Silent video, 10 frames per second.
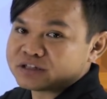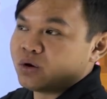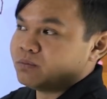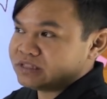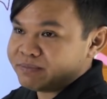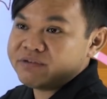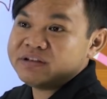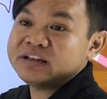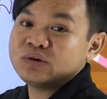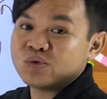สมจะมี
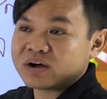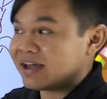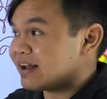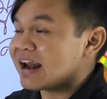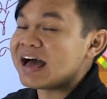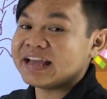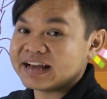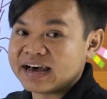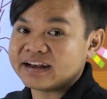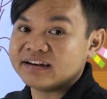วิธีดูคล้า
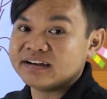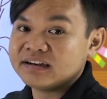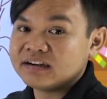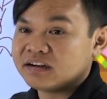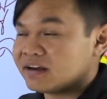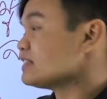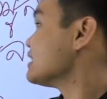ยๆกันนะ